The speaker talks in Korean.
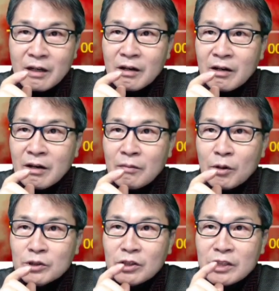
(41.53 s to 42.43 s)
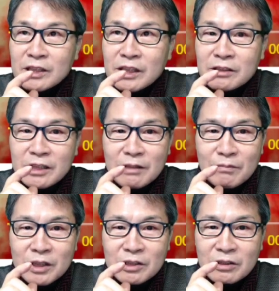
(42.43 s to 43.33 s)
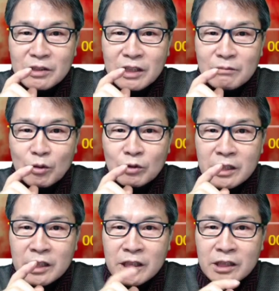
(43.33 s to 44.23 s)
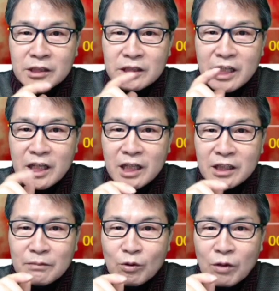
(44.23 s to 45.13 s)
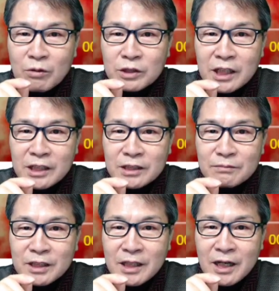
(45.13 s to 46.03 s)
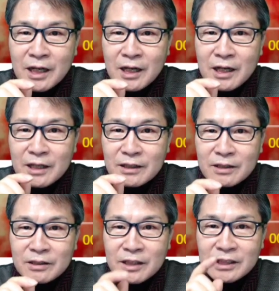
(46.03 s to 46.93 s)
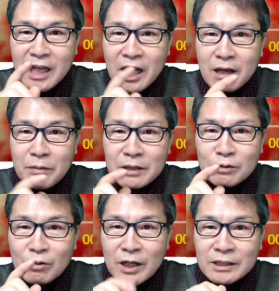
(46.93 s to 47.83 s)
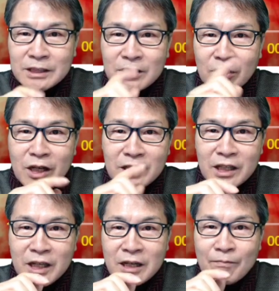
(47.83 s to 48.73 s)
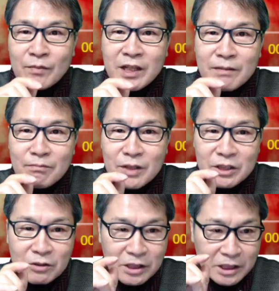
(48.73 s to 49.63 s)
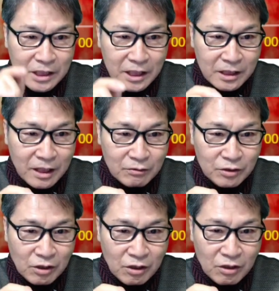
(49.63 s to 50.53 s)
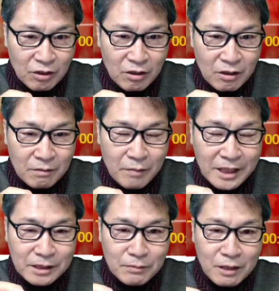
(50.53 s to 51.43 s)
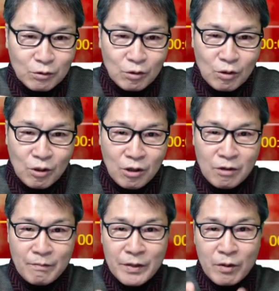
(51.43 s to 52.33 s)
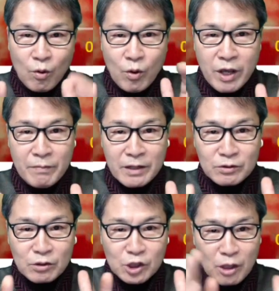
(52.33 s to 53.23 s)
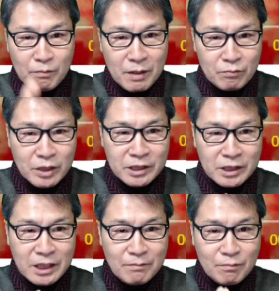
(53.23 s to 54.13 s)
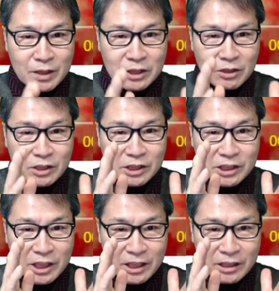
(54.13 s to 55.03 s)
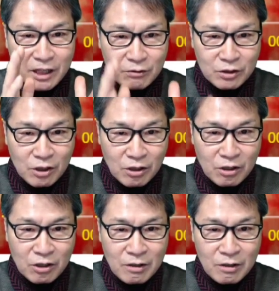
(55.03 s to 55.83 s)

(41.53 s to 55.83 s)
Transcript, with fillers: 어, 본선 1차전 팀 미션에는 모두 73개 팀이 올라오지 않았습니까? 그런데 4회 방송까지 11개 팀 미션이 진행이 됐고요. 마지막으로 5회 방송 전반부에서는 팀 미션이 진행이 되고요.